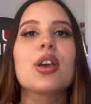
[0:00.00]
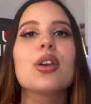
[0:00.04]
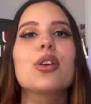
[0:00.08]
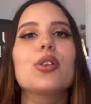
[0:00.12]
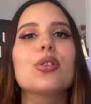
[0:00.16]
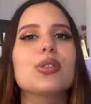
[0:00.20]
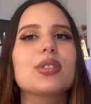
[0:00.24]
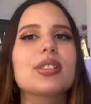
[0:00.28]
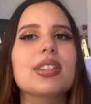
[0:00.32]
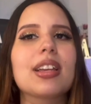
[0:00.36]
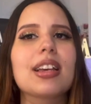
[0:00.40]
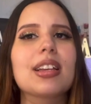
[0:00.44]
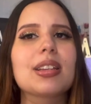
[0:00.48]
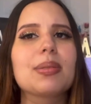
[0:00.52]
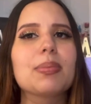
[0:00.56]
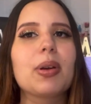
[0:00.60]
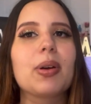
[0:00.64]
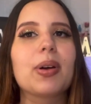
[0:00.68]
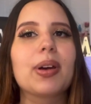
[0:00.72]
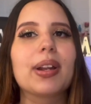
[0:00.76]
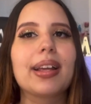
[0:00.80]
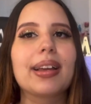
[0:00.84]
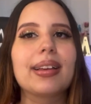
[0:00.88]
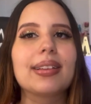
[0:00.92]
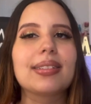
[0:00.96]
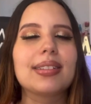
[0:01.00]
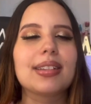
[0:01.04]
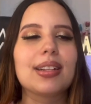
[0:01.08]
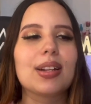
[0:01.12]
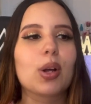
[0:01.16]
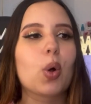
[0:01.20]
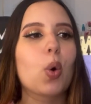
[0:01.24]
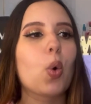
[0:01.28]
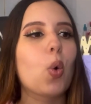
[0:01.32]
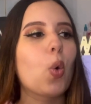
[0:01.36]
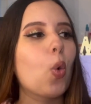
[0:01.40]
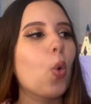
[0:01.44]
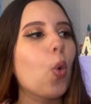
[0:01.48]
Y ustedes me van a
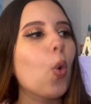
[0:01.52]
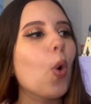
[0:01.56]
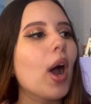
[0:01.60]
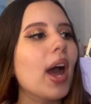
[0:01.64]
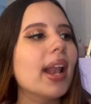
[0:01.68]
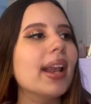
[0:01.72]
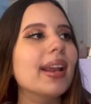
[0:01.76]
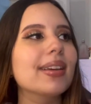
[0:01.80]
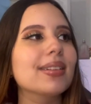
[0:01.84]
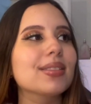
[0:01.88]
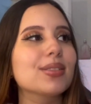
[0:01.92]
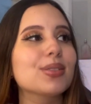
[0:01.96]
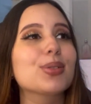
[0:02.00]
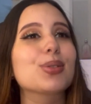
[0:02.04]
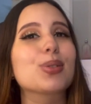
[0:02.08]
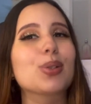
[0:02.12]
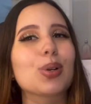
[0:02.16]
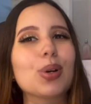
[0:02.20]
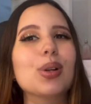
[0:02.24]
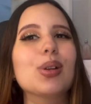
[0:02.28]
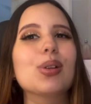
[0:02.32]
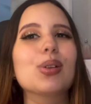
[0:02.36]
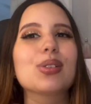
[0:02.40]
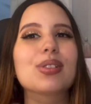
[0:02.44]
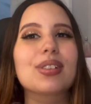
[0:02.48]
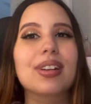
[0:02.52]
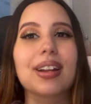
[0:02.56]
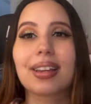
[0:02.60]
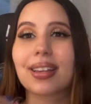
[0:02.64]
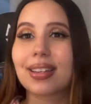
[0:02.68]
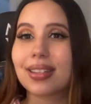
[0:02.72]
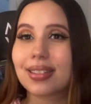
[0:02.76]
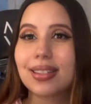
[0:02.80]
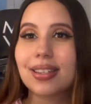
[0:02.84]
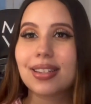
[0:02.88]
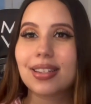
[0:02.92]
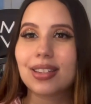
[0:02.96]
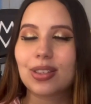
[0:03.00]
decir cuáles son los
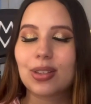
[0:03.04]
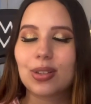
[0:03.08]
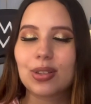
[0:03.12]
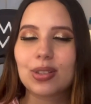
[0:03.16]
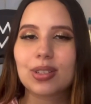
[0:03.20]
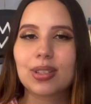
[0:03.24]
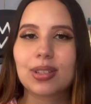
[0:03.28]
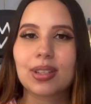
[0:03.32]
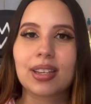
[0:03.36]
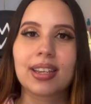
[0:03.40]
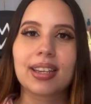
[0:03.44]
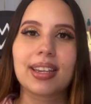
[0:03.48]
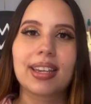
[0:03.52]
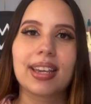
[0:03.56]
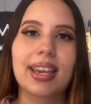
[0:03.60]
requisitos